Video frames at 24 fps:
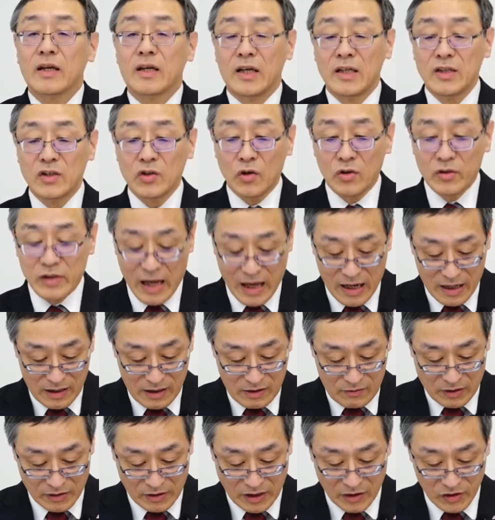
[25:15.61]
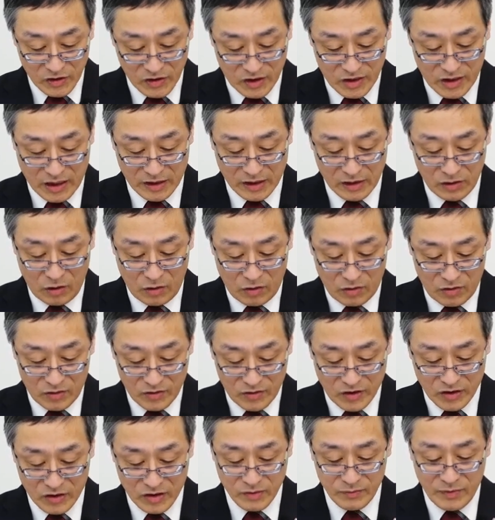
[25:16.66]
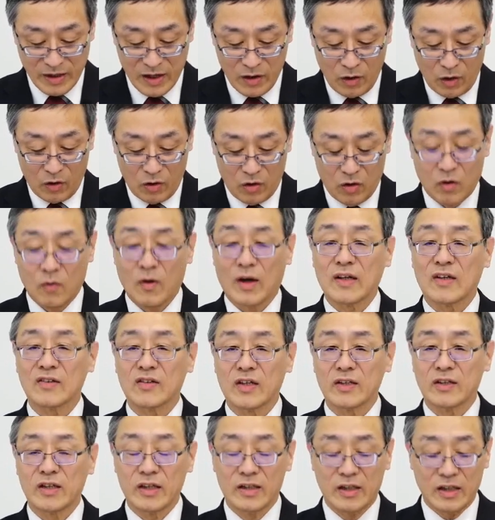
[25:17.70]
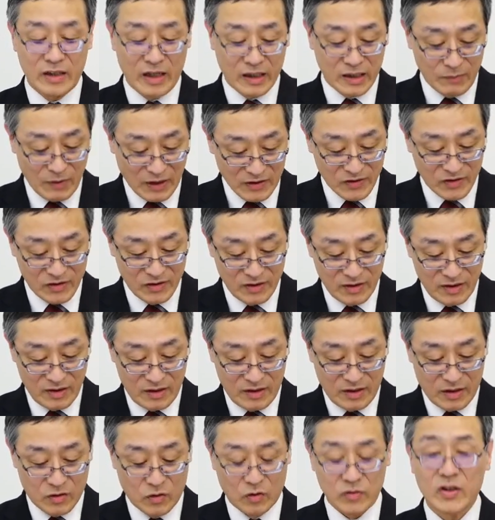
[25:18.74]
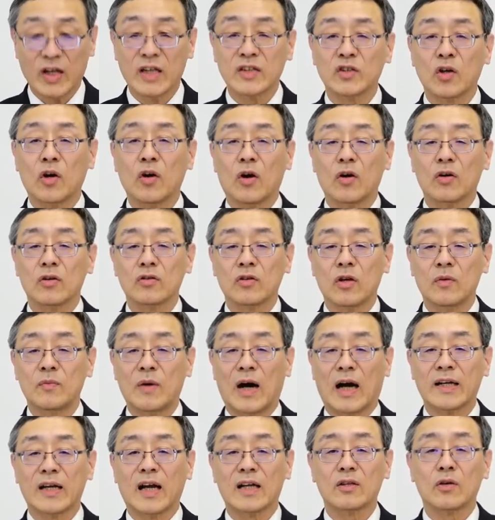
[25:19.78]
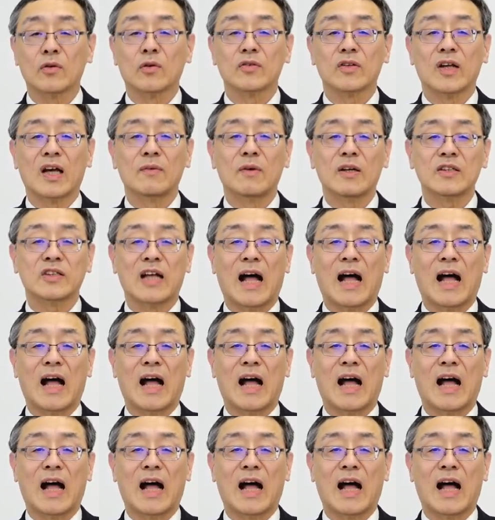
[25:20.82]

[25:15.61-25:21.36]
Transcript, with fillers: 以上で私からの説明を終わらせていただきます。ご清聴どうもありがとうございまし